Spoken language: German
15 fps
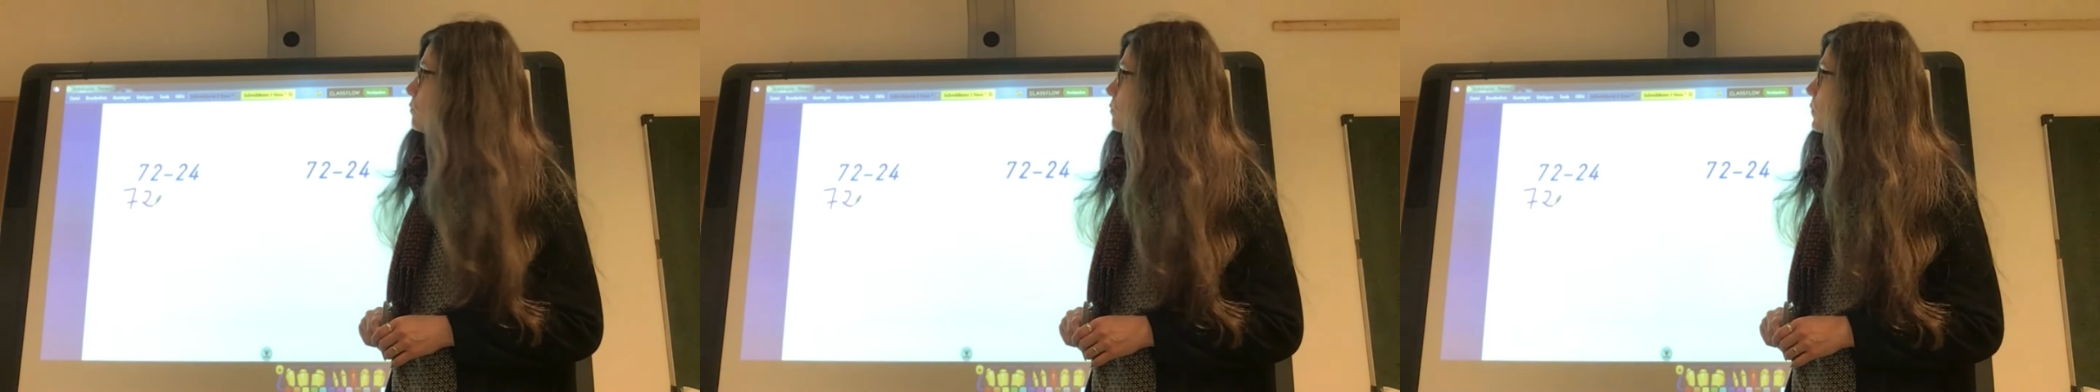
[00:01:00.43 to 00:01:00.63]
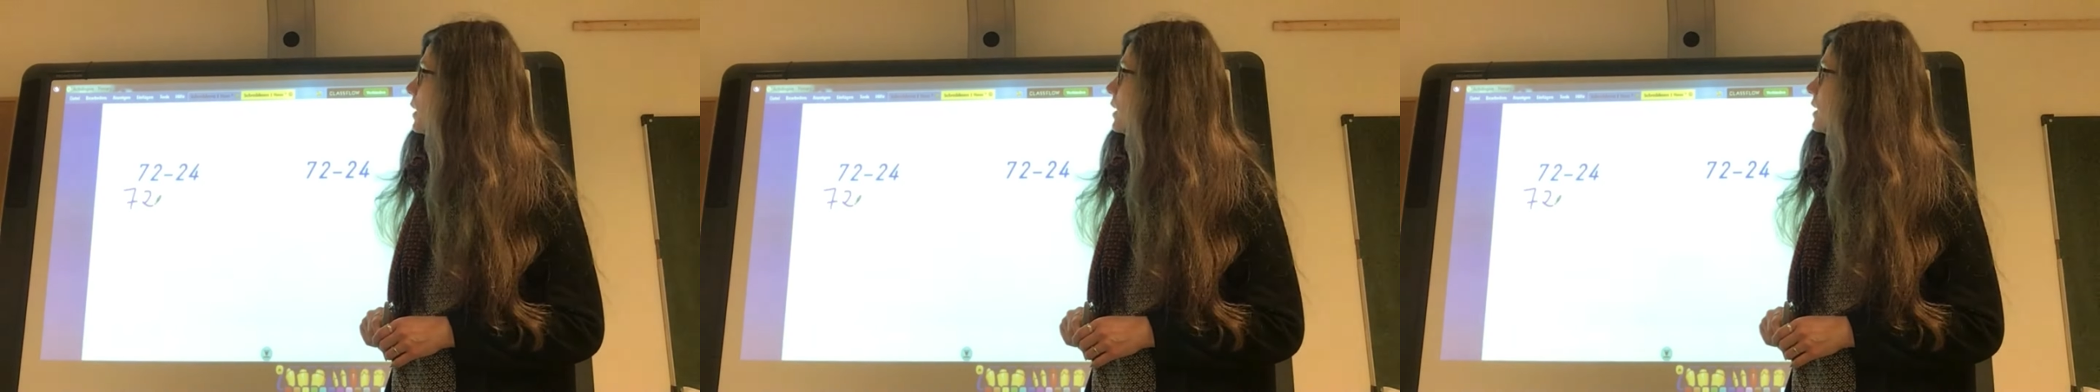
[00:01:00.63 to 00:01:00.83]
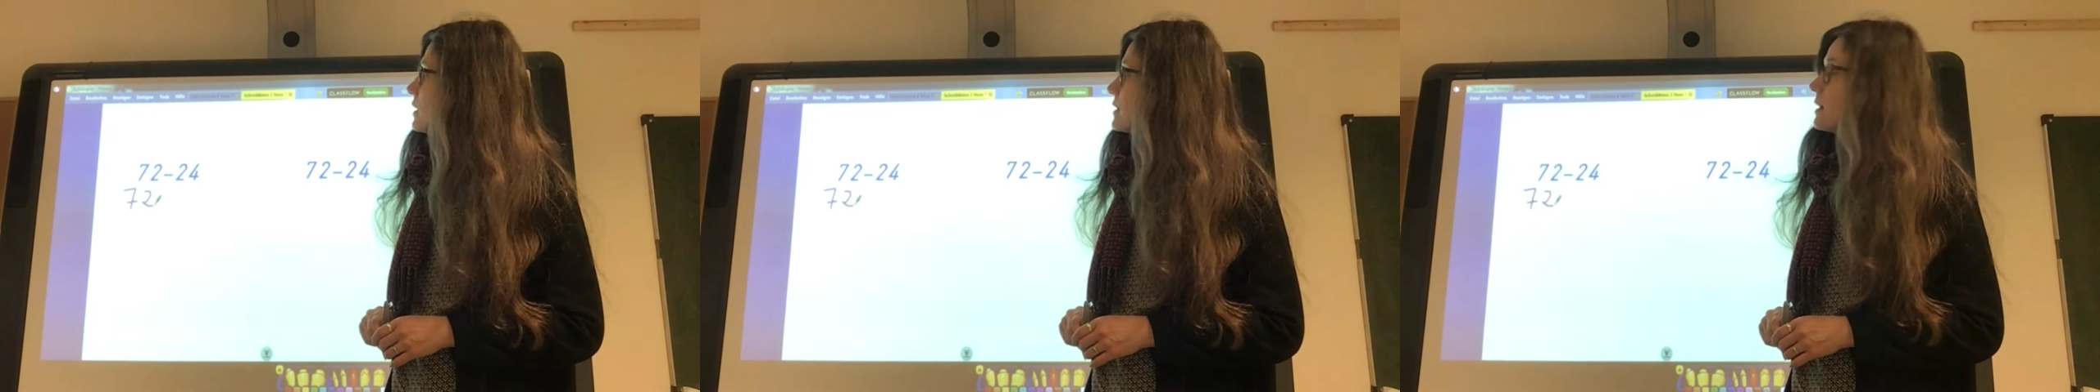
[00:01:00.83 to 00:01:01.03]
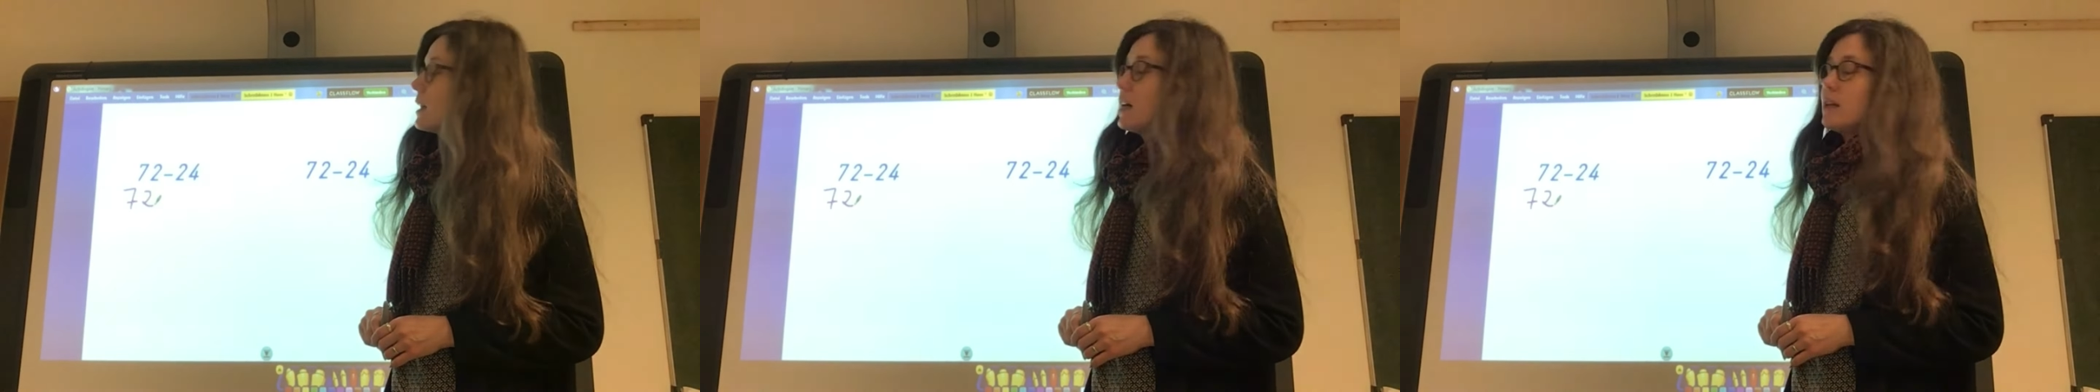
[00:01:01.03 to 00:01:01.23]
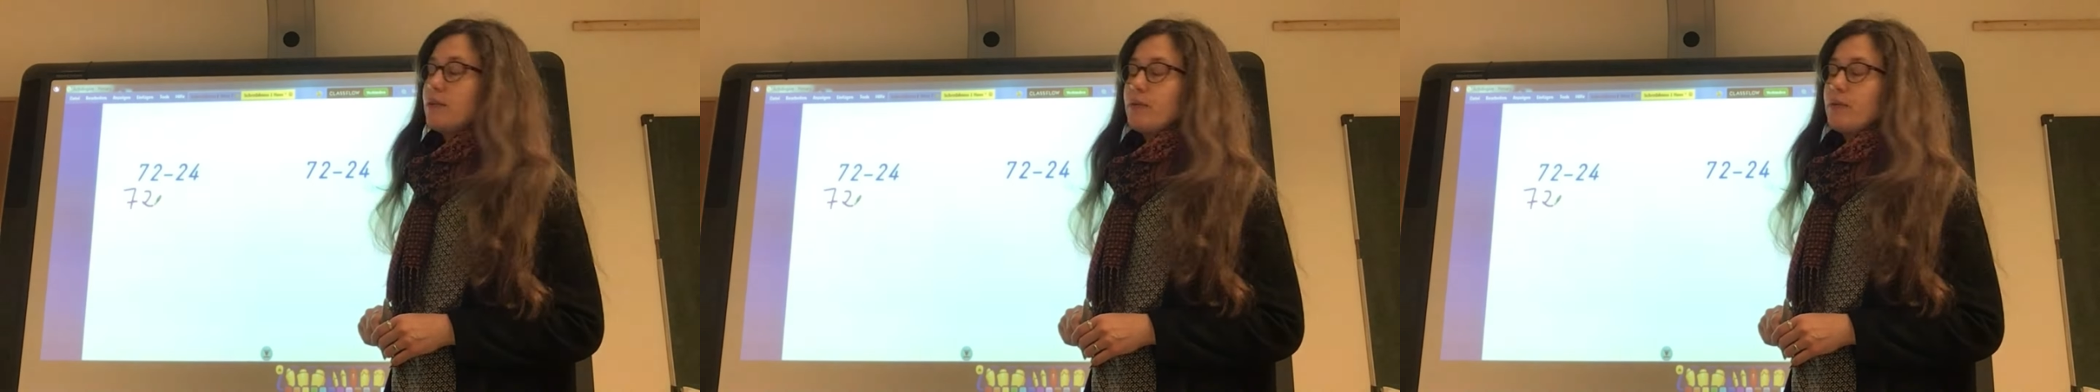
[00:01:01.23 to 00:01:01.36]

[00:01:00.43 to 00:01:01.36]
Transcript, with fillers: Bei der Zahl